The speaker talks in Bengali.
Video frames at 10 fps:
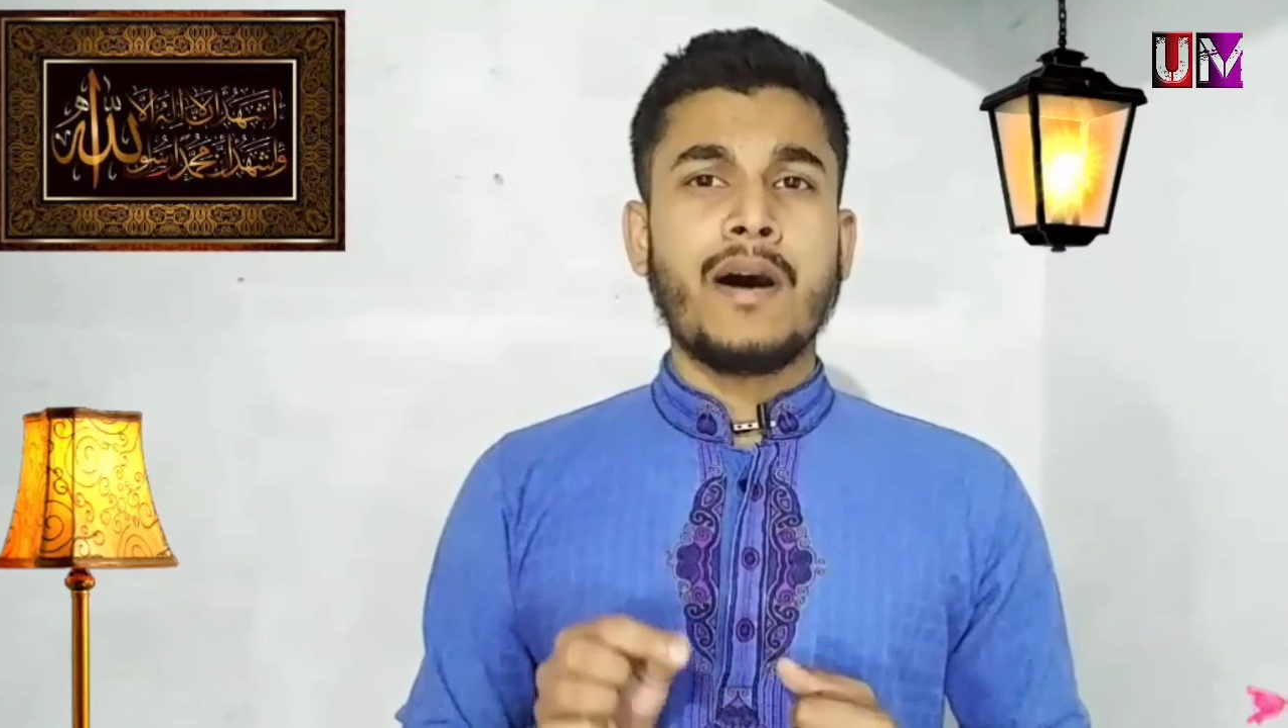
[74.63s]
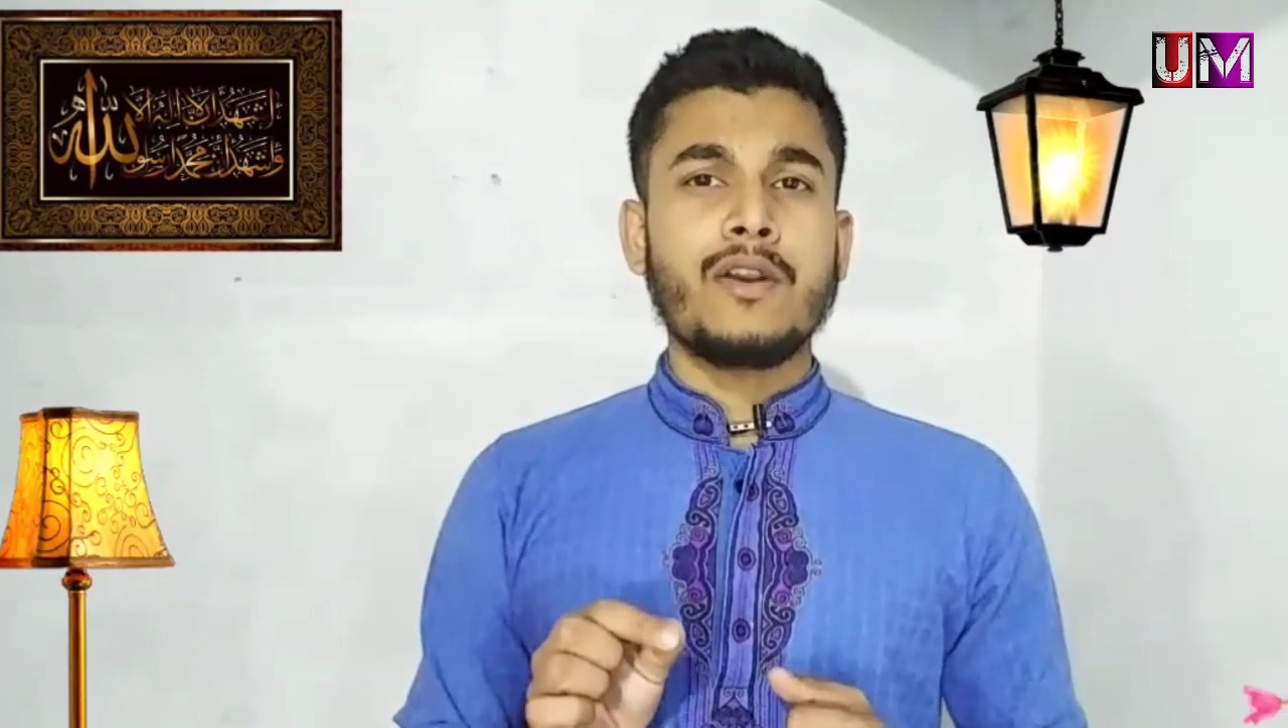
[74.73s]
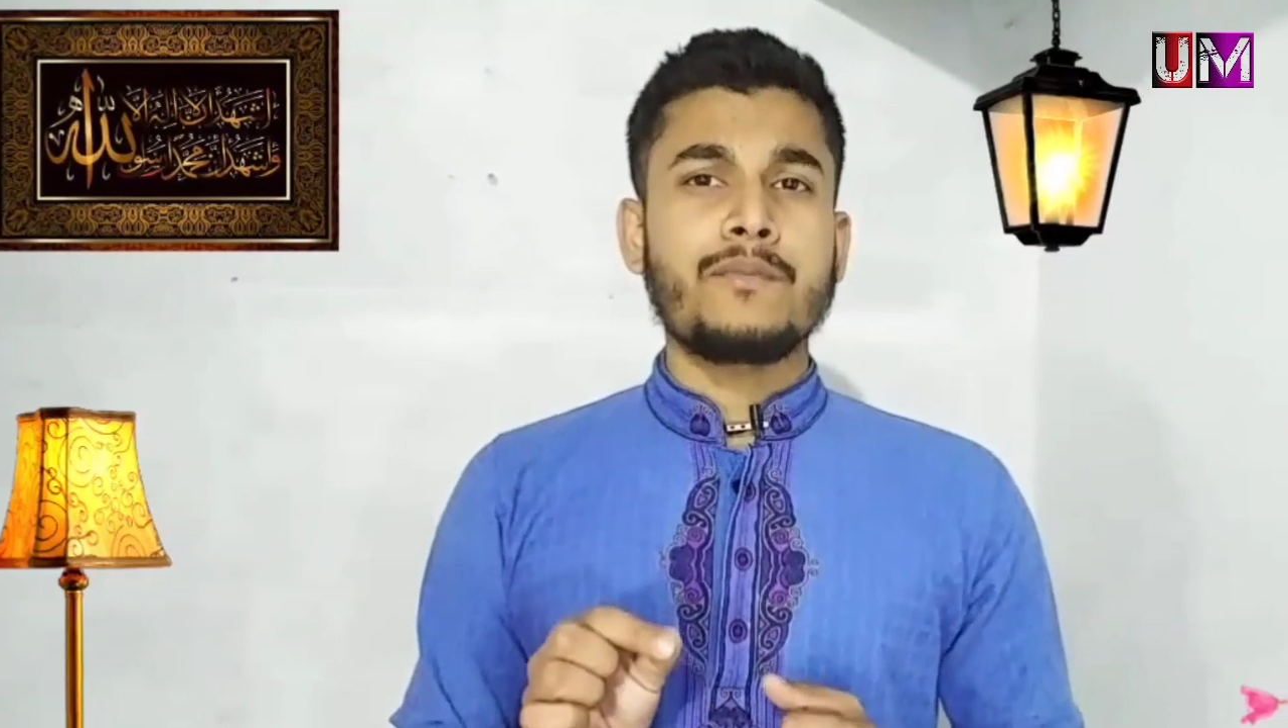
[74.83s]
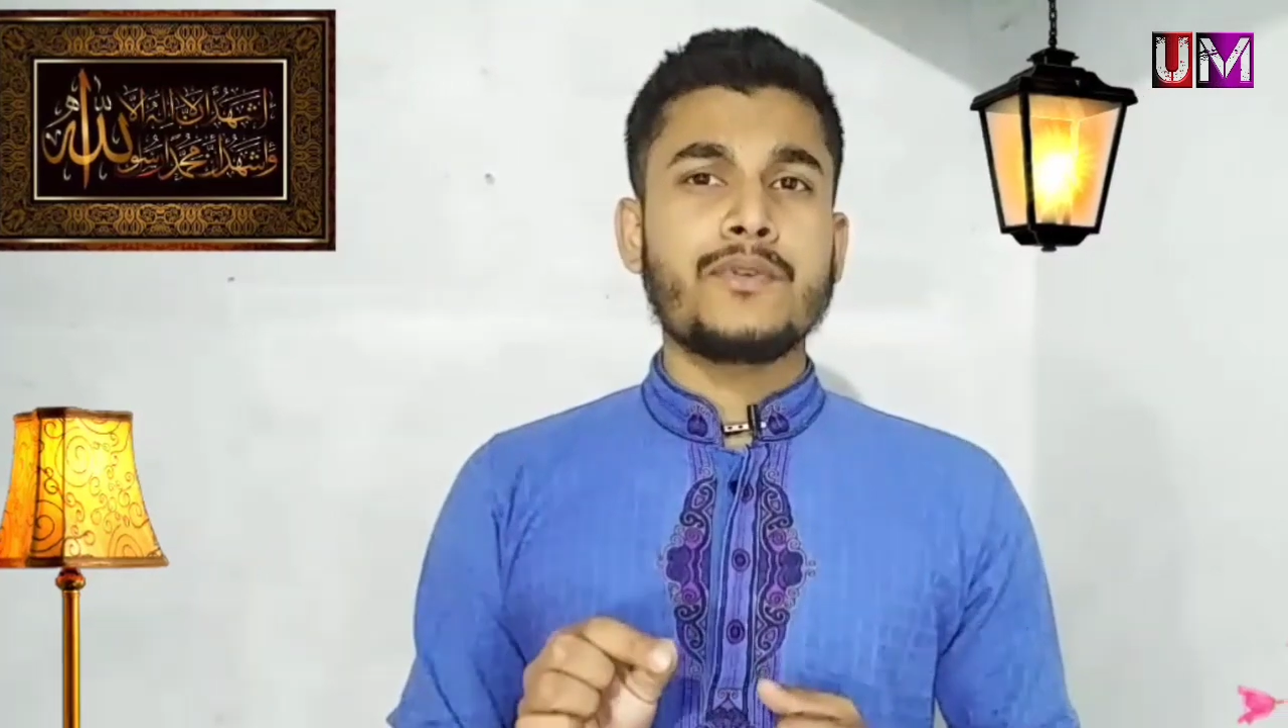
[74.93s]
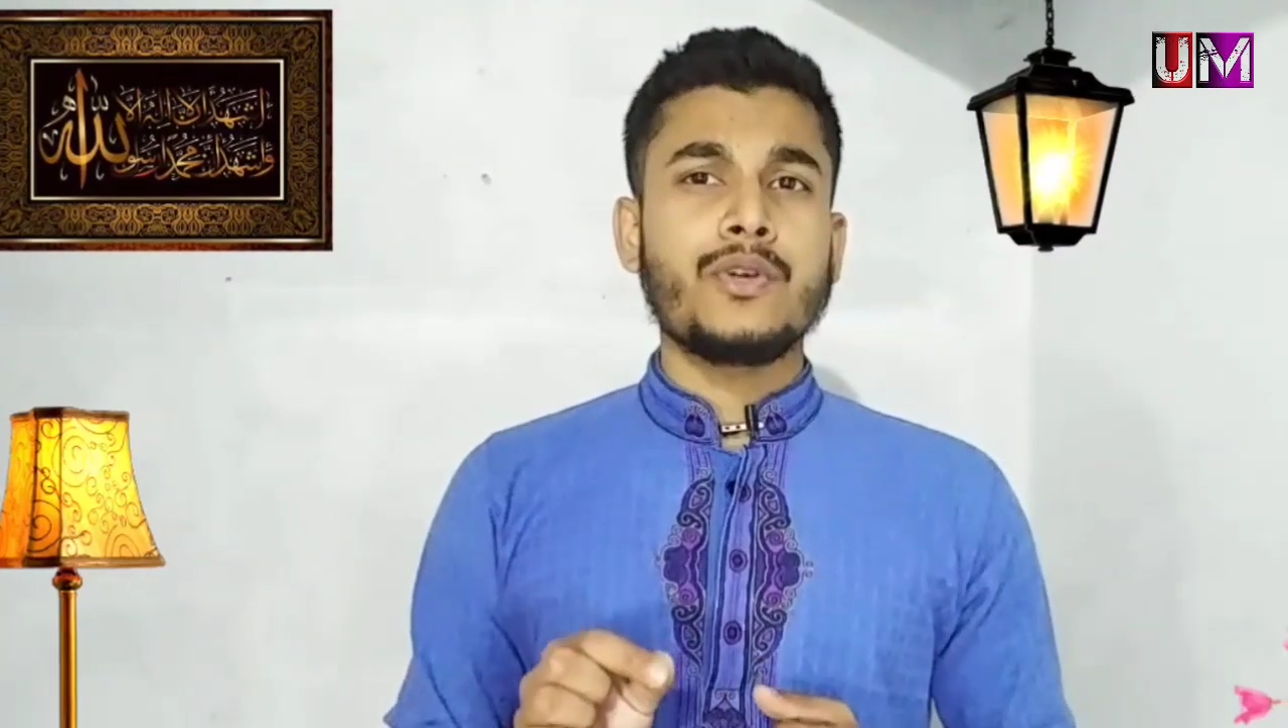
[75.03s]

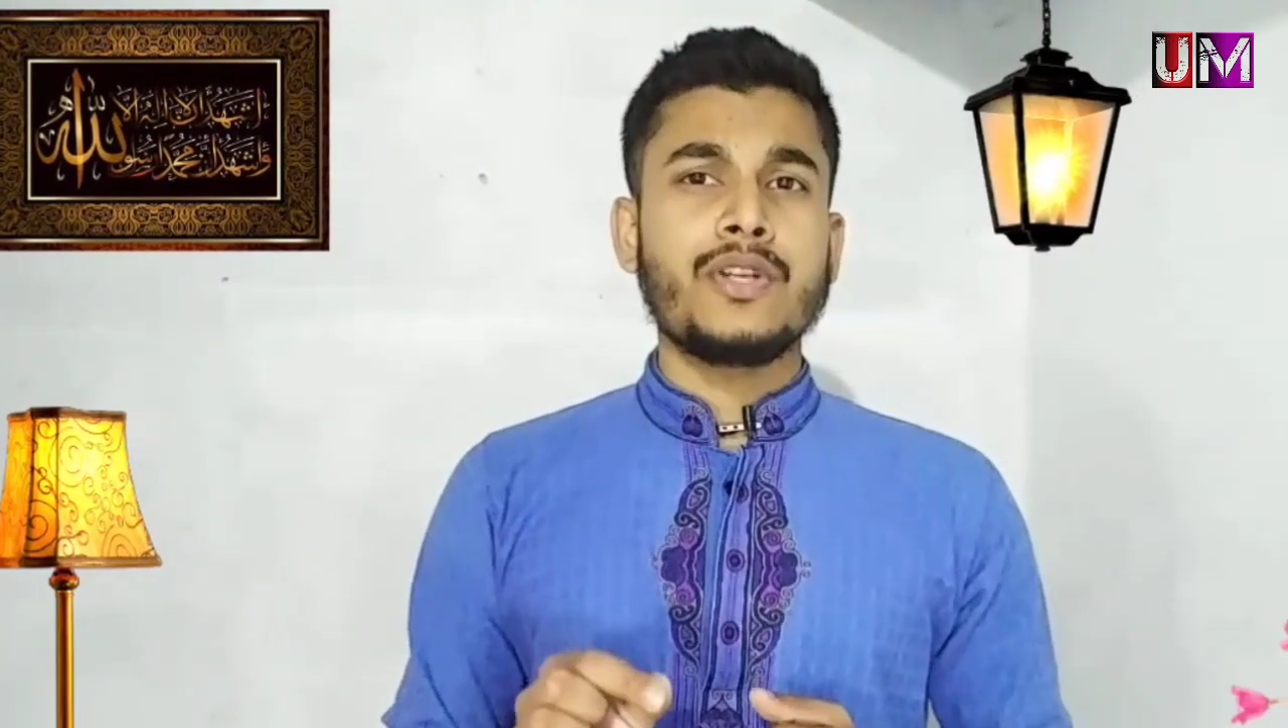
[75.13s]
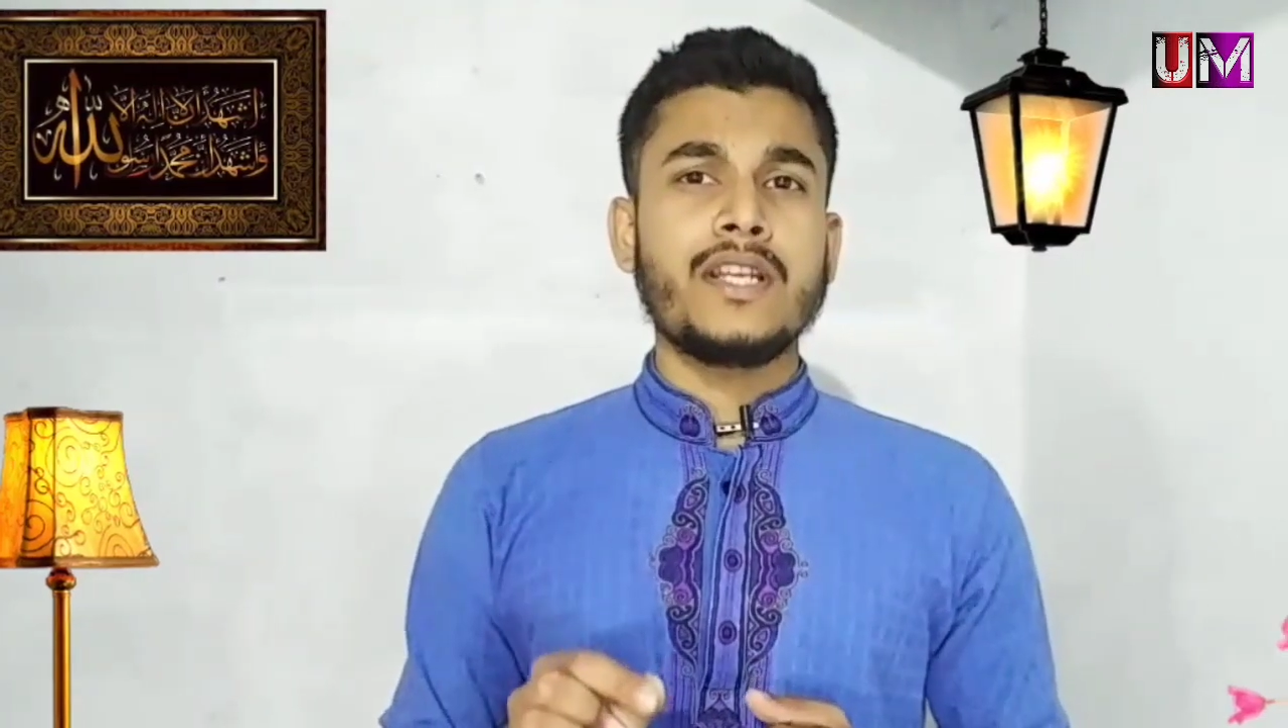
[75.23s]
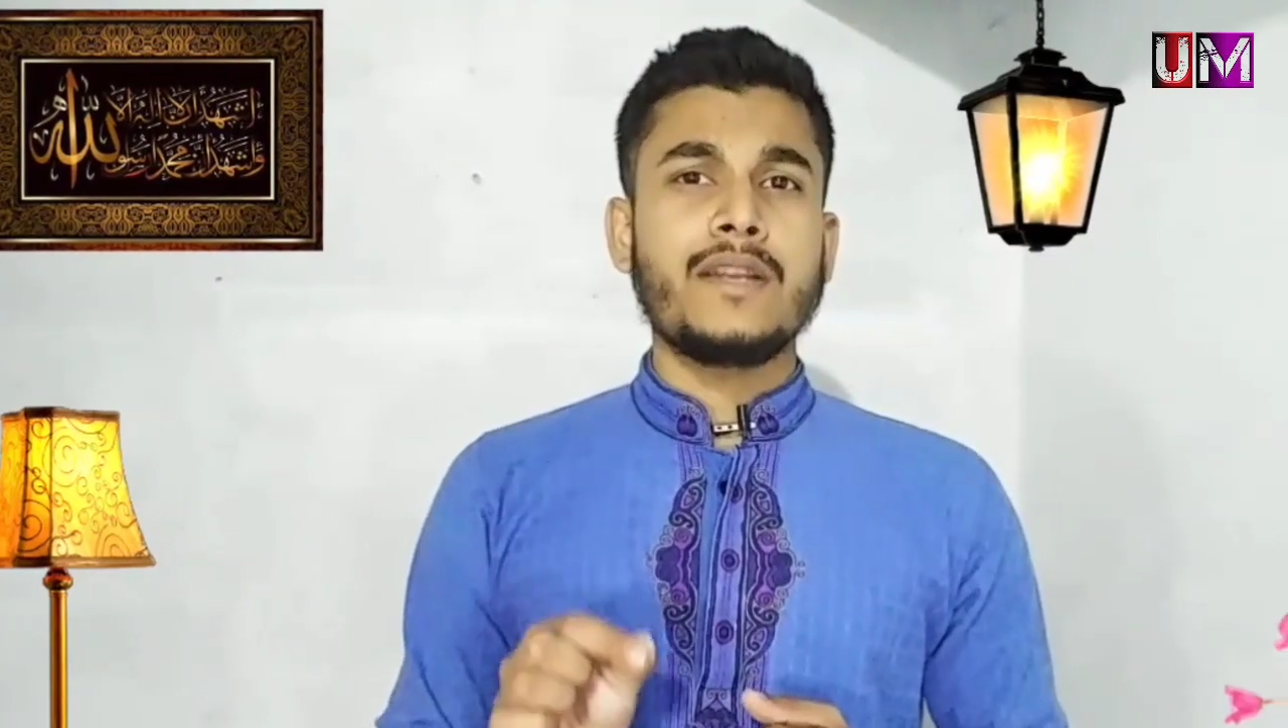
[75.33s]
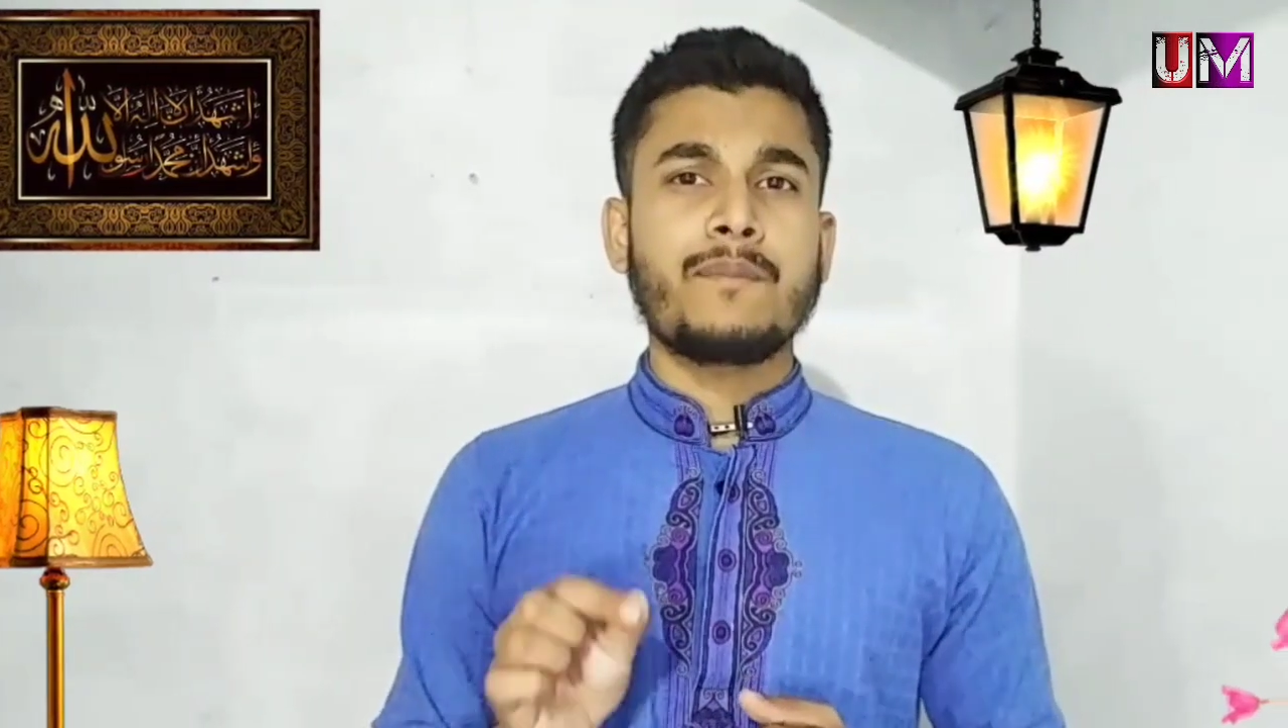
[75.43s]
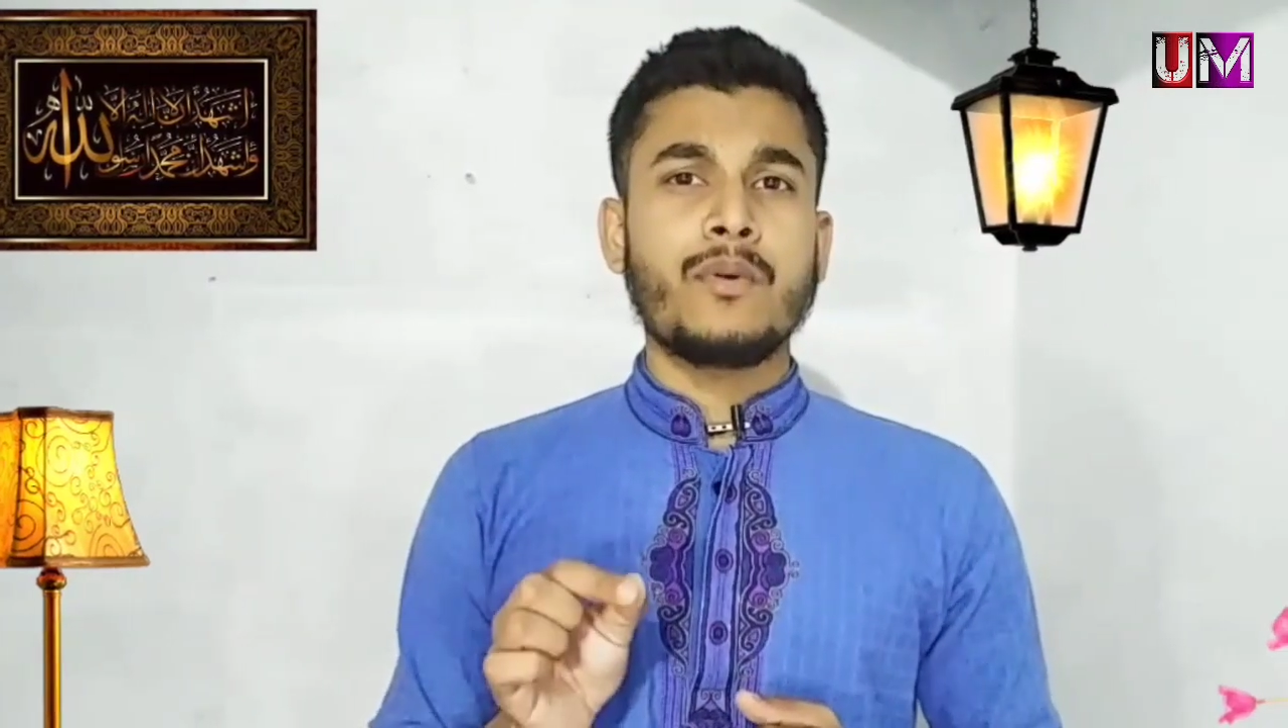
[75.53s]
মানব
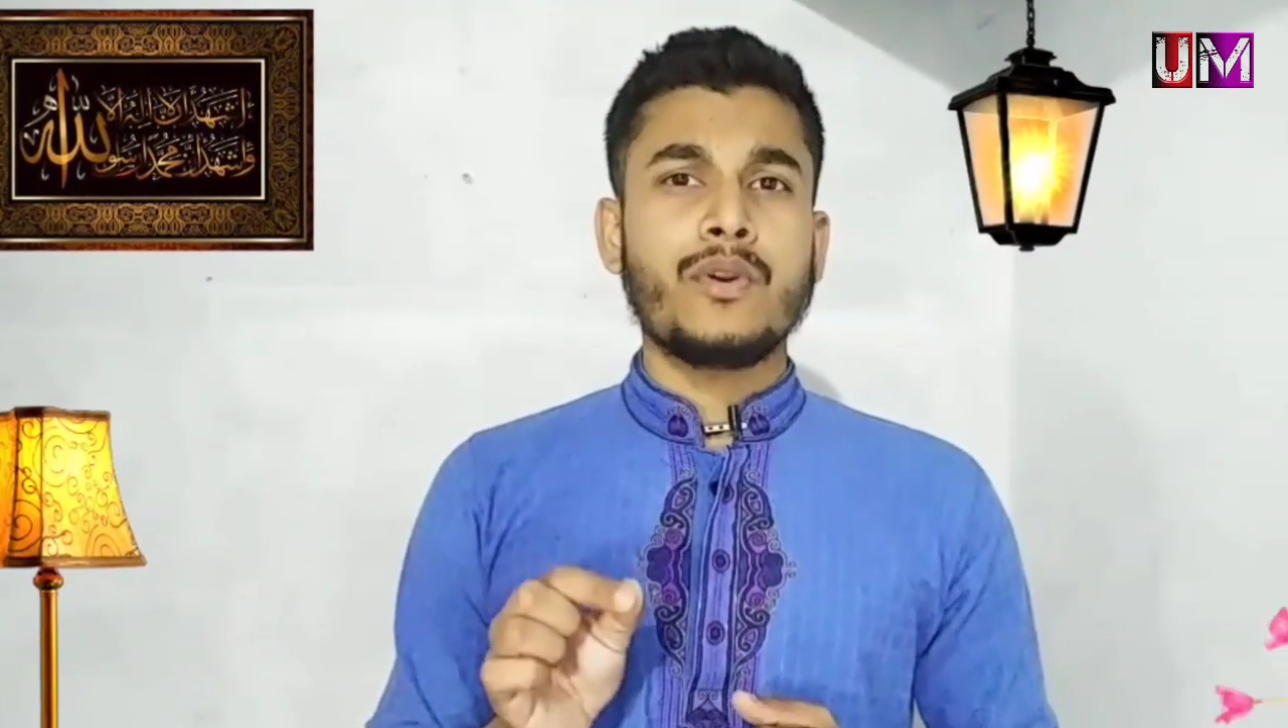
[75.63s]
শরীরের